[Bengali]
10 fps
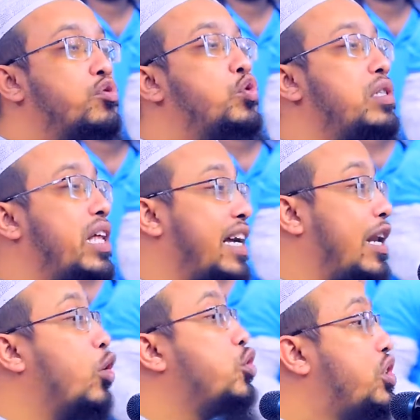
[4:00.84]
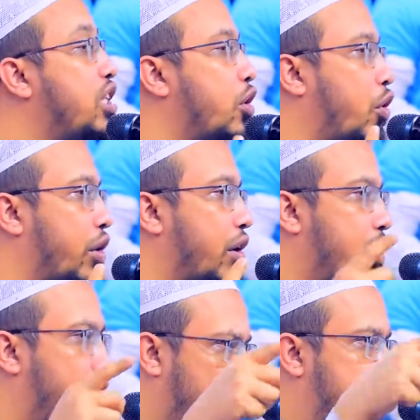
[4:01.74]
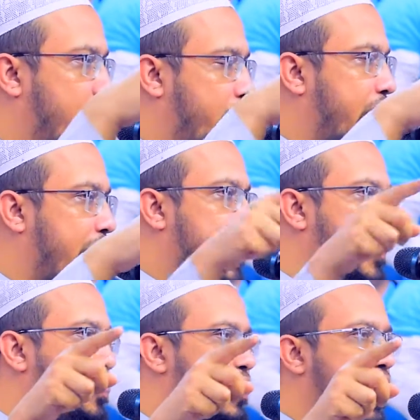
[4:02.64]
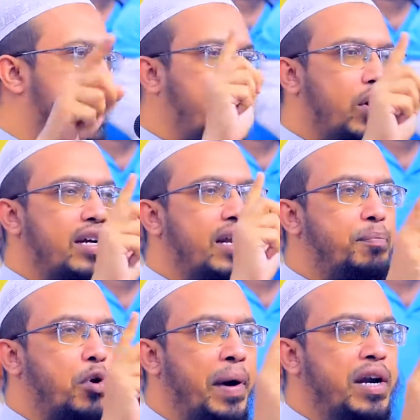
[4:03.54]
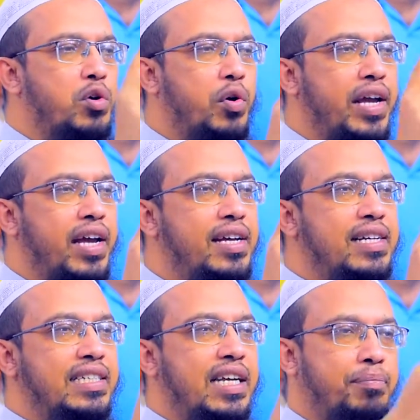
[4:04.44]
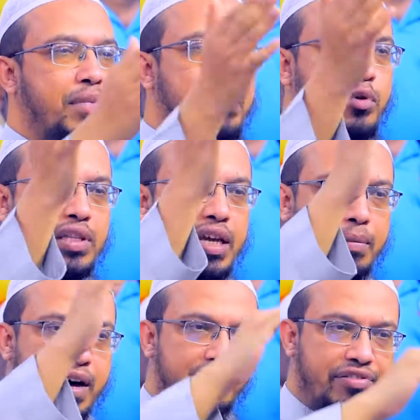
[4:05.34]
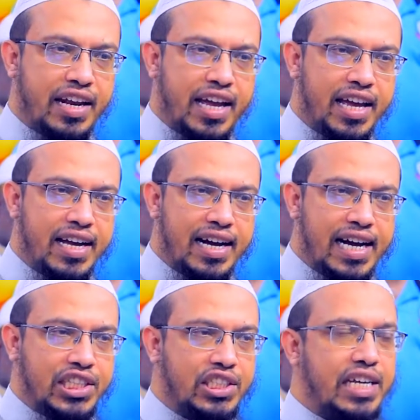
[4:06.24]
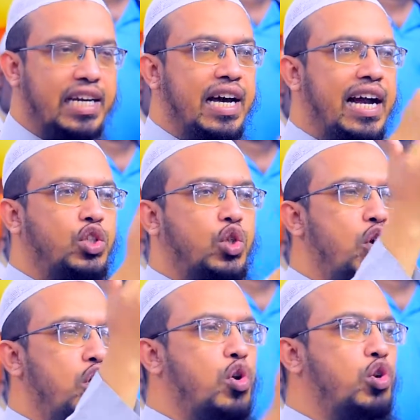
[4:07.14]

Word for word: আফসুস লাগে লজ্জিত হন হয় কি হয় না এই হওয়াটা প্রমাণ করে যে আপনার মধ্যে ইমান ফিরে আসছে আর যখনই